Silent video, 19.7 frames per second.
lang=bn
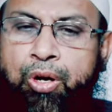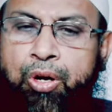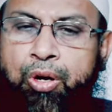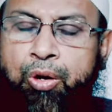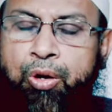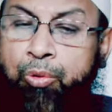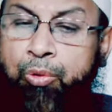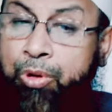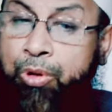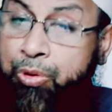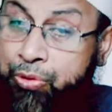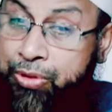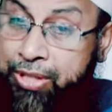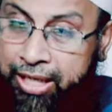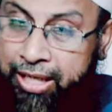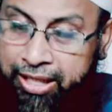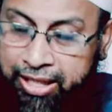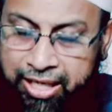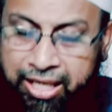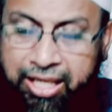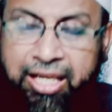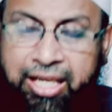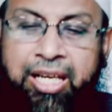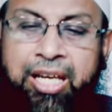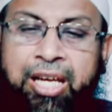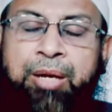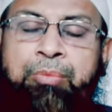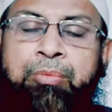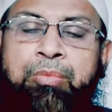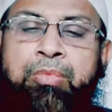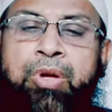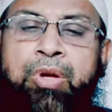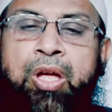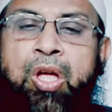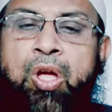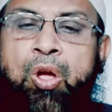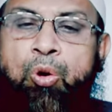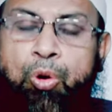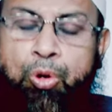ওয়ুজাকিহিম
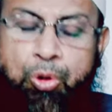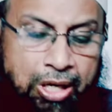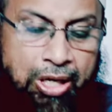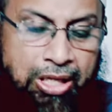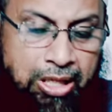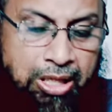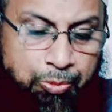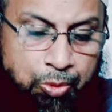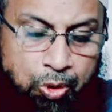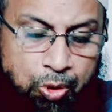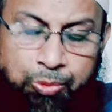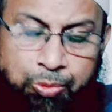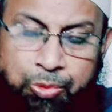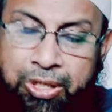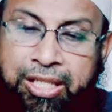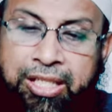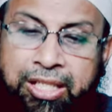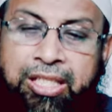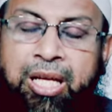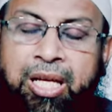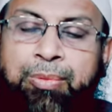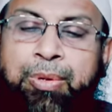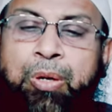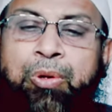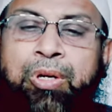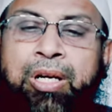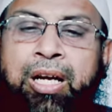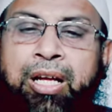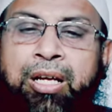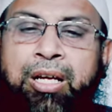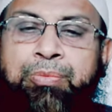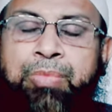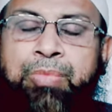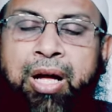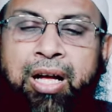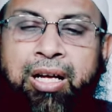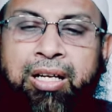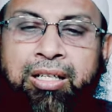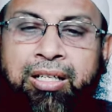ওই আল্লি মোহাম্মুল কিতাব আমার হেকমা
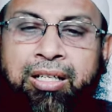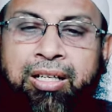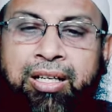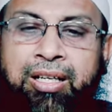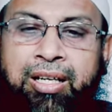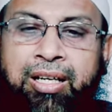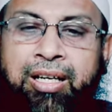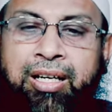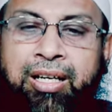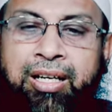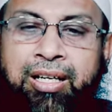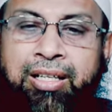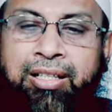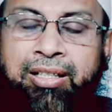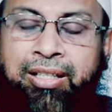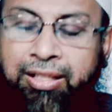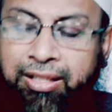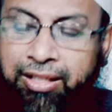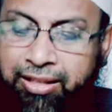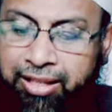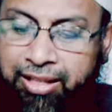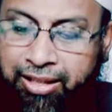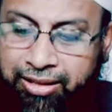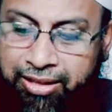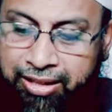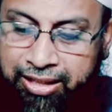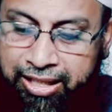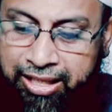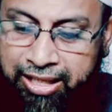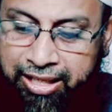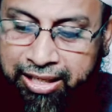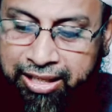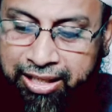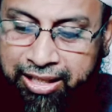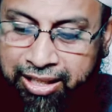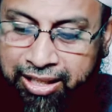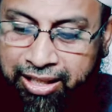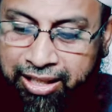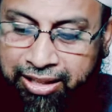তিনি তাদেরকে
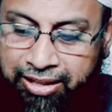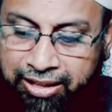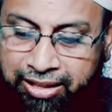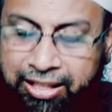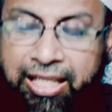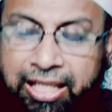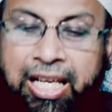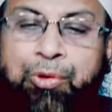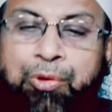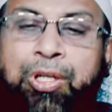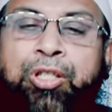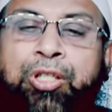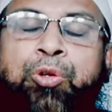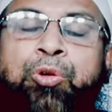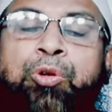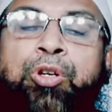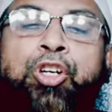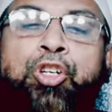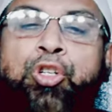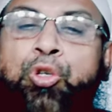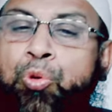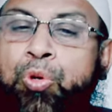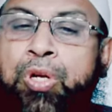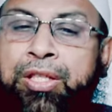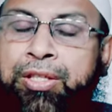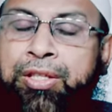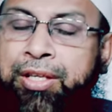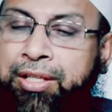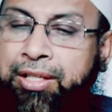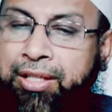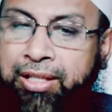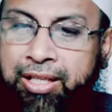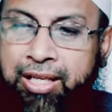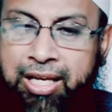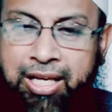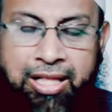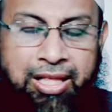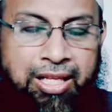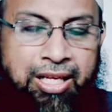তেলাওয়াত করে শোনাতেন
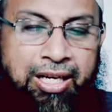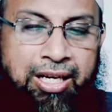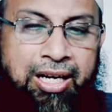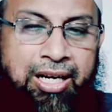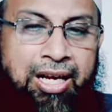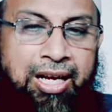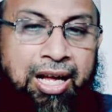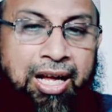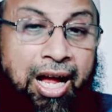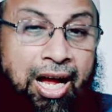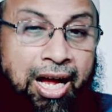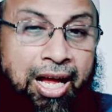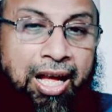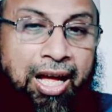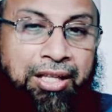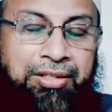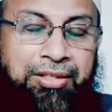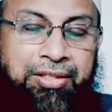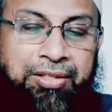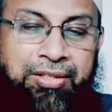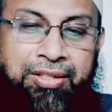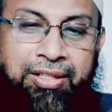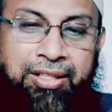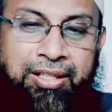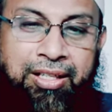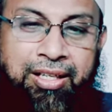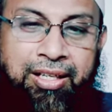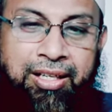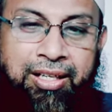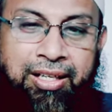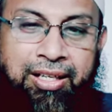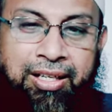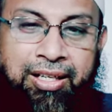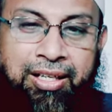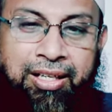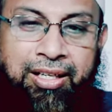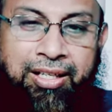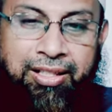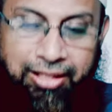আল্লাহর আয়াত
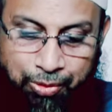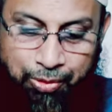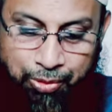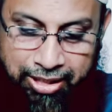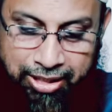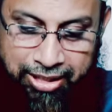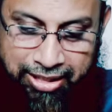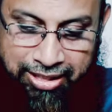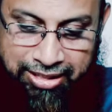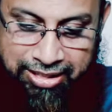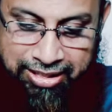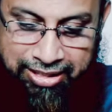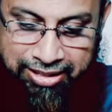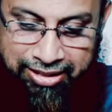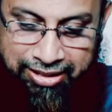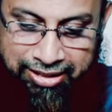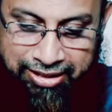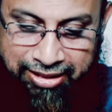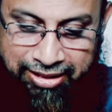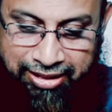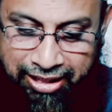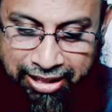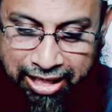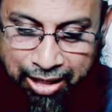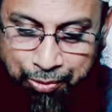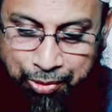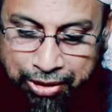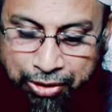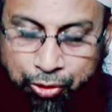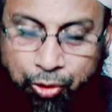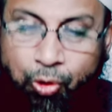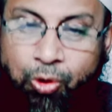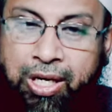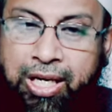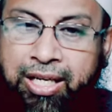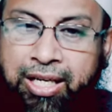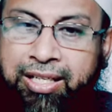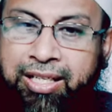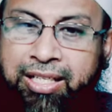তাহলে এই যে তেলাওয়াত
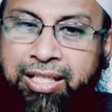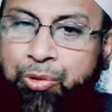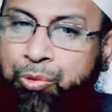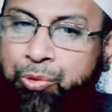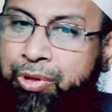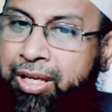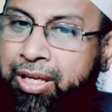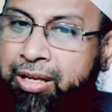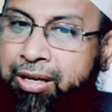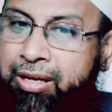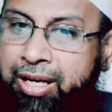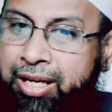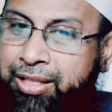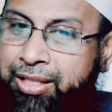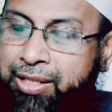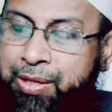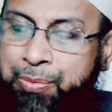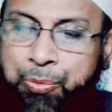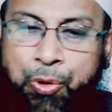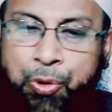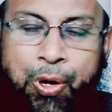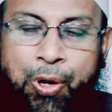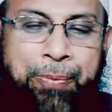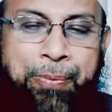করা এটাও তো কেরা এটা পড়া